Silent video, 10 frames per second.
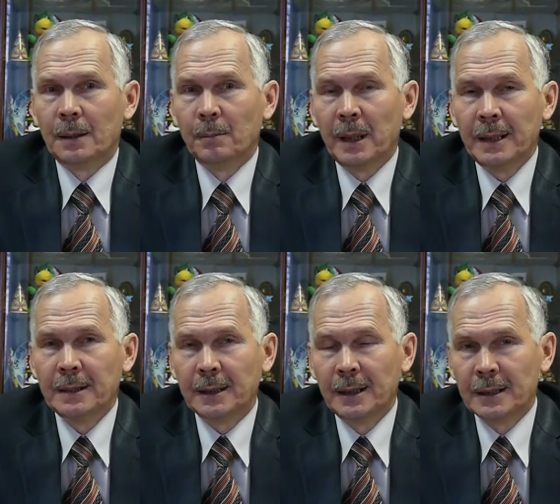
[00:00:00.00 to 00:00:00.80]

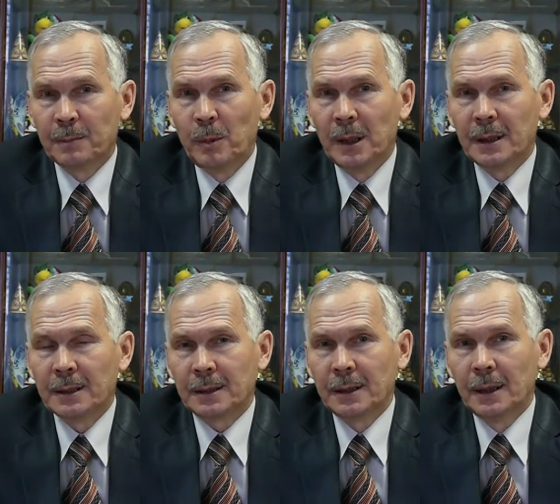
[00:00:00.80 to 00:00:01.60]
Марийский
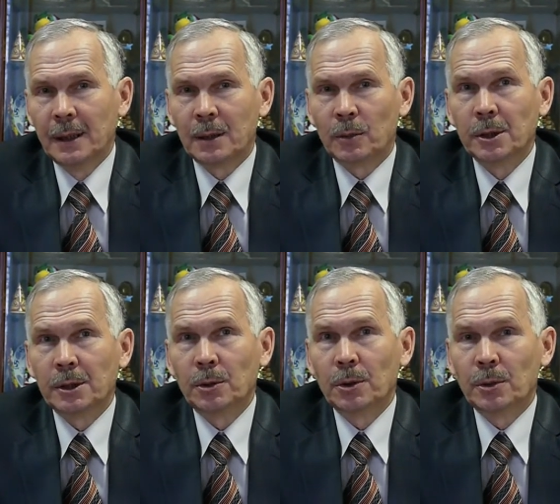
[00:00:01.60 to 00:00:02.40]
республиканский колледж
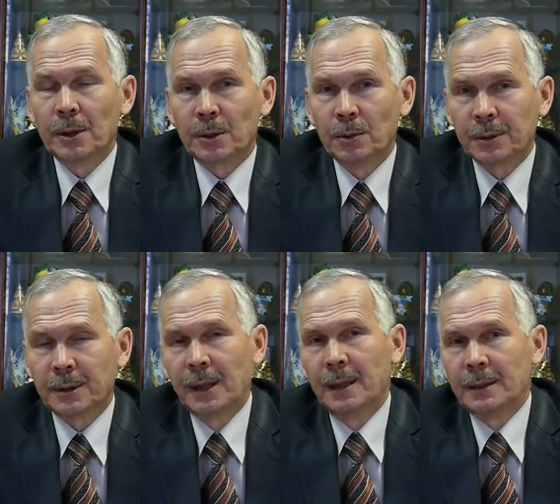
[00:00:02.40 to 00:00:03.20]
культуры и искусств
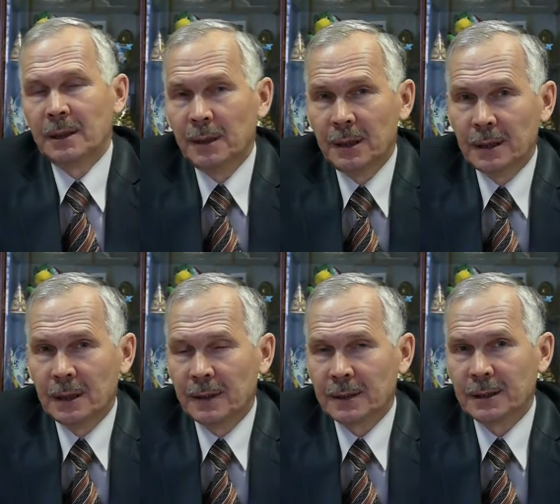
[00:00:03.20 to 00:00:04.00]
имени
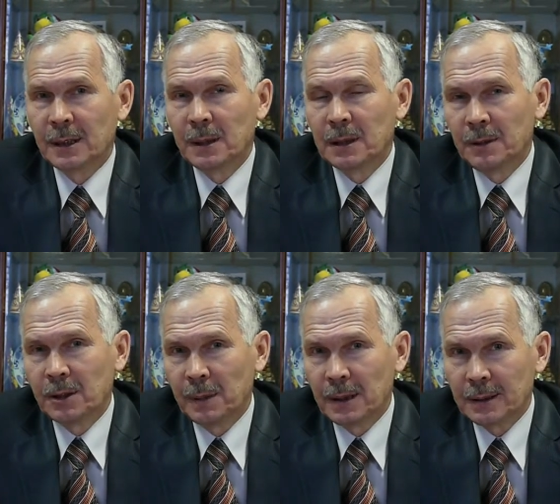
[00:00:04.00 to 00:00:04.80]
Ивана Степановича
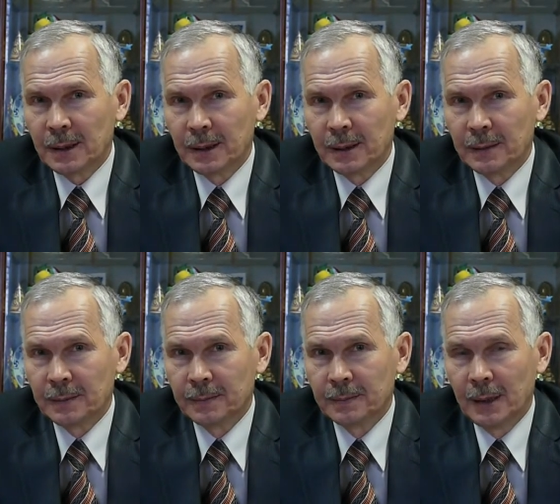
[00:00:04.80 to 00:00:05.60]
Палантая –
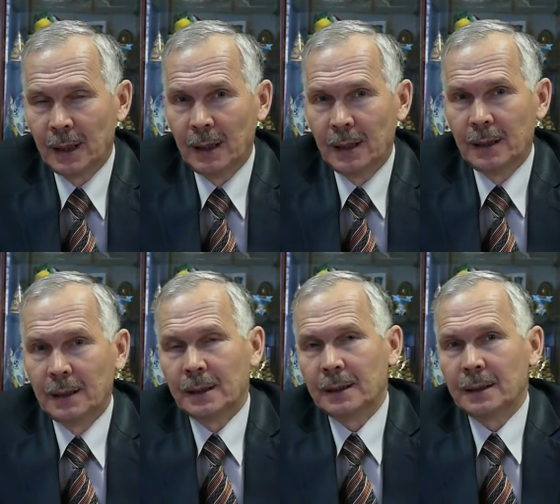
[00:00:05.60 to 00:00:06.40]

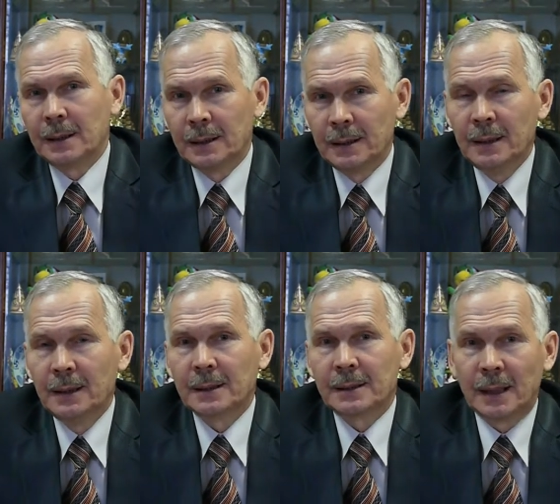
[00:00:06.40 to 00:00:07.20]
это
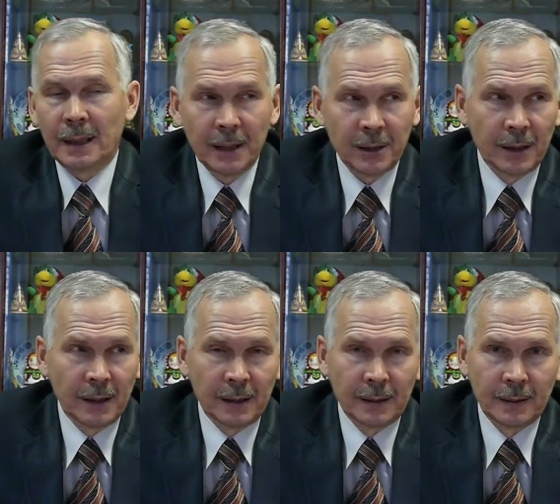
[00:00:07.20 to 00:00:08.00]
и
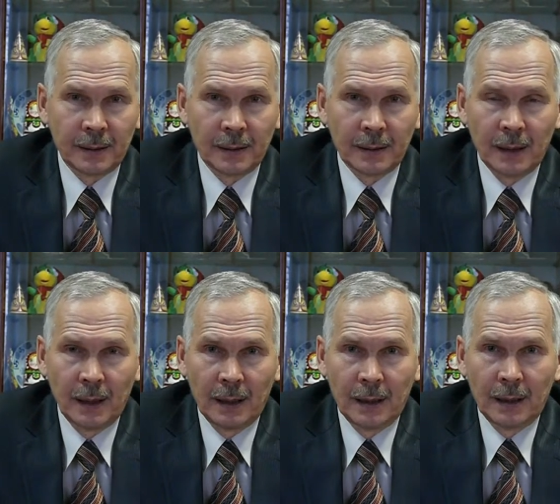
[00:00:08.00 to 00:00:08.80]
старейшее,
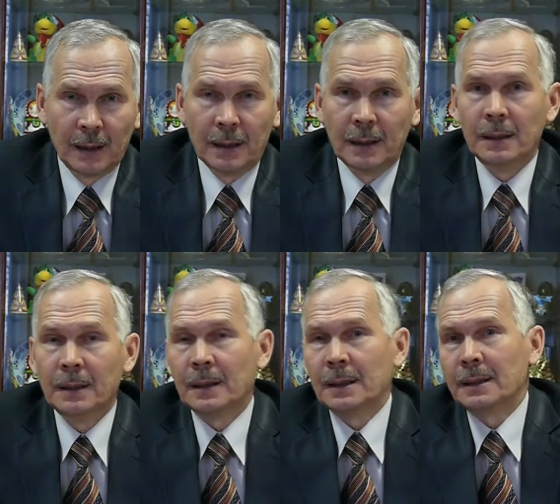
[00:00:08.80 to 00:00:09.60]

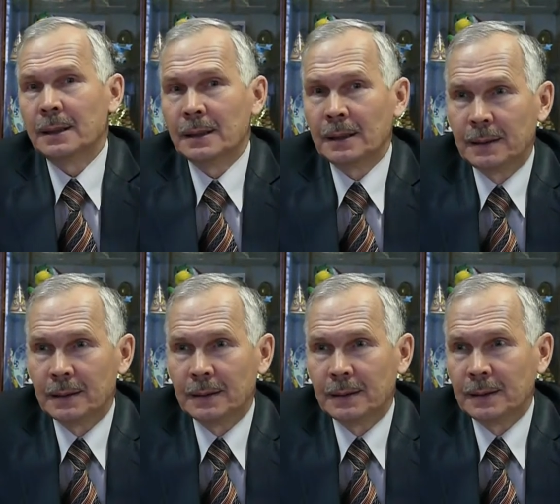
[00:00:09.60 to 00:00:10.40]
и это
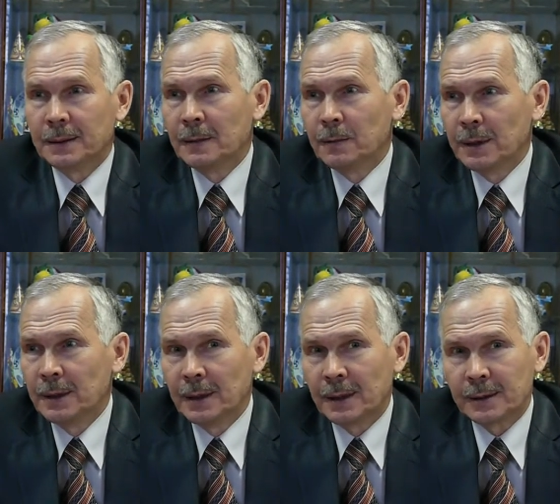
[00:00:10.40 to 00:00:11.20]
на
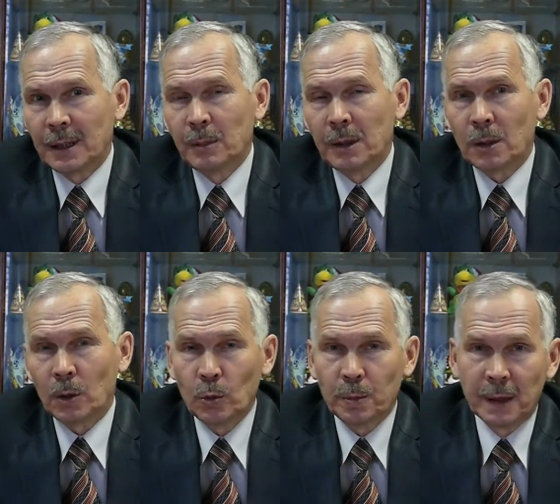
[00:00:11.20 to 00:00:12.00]
сегодня самое
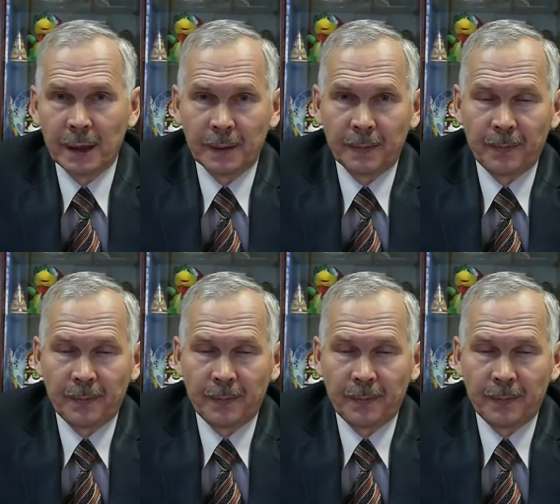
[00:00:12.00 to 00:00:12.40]
крупное